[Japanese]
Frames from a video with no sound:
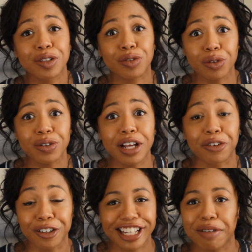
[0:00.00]
そこな
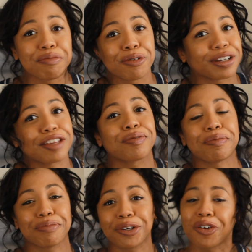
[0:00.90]
のいや、もう
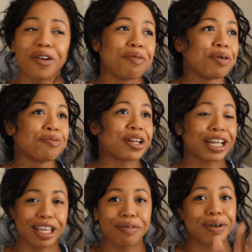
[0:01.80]
ギブアップ。これはもう無
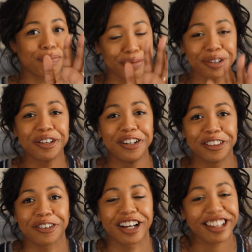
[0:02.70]
理。ギブアップ。
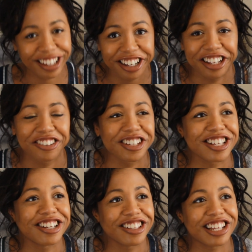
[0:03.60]
とはっきり親
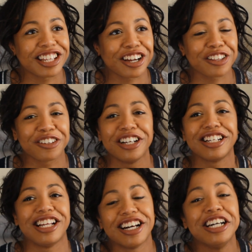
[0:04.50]
さんに言ったんだけど、
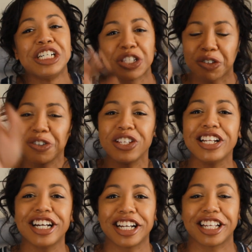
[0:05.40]
な、そこ
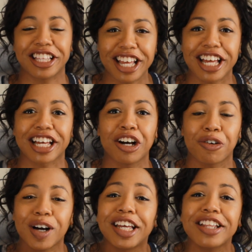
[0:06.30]
じゃなくて、
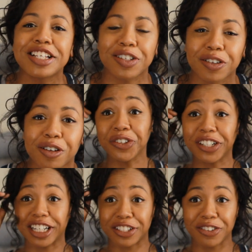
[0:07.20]
脇ですよ。
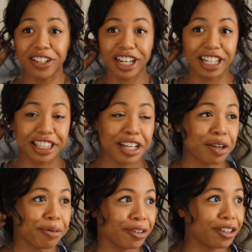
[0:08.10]
そっか、そんな簡単
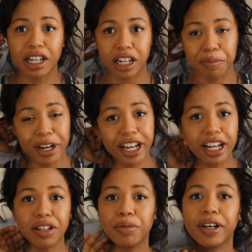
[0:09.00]
なもの。なんか
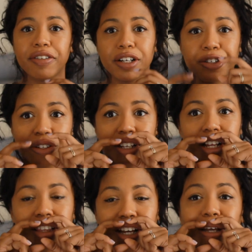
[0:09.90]
アメリカの場合は口
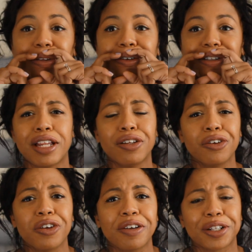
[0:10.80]
なんだけど、皆
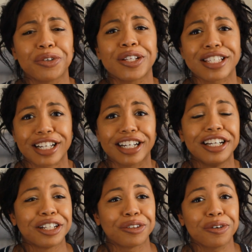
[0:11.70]
の国はどうです
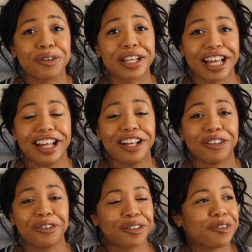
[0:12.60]
かどこね、
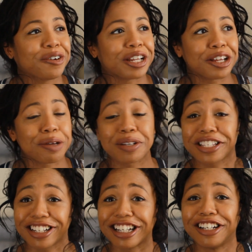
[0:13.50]
ど、どこに入れま
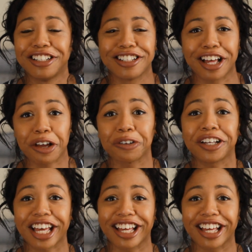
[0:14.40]
すか体温